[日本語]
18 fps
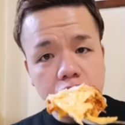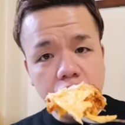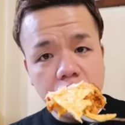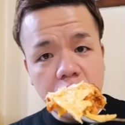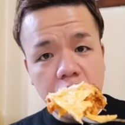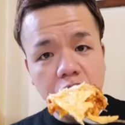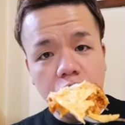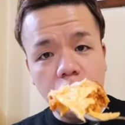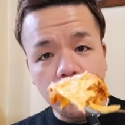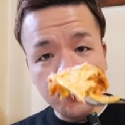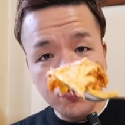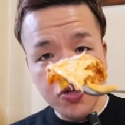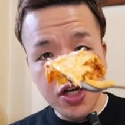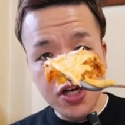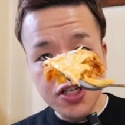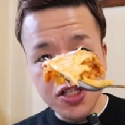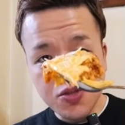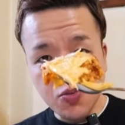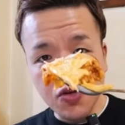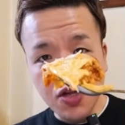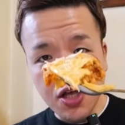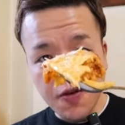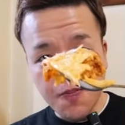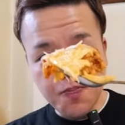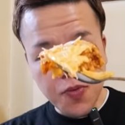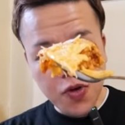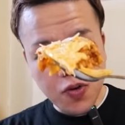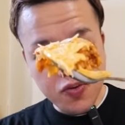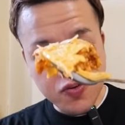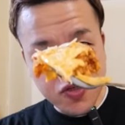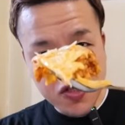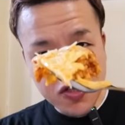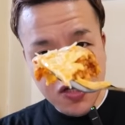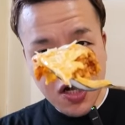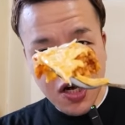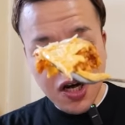そしたらオムライスもね、こ
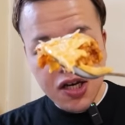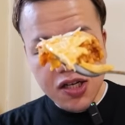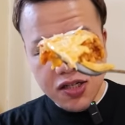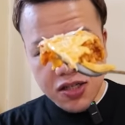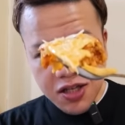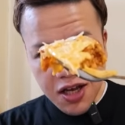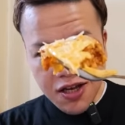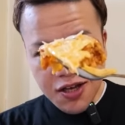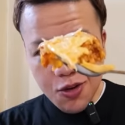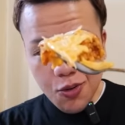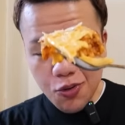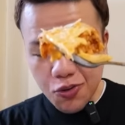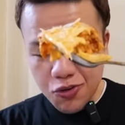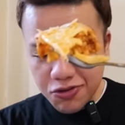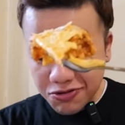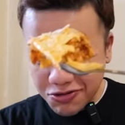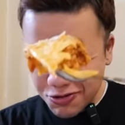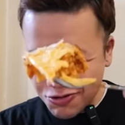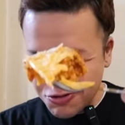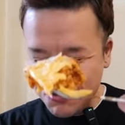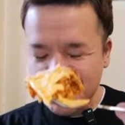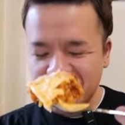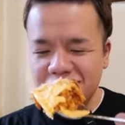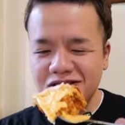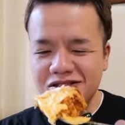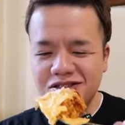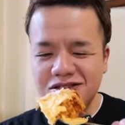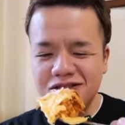ちらが最後の一口で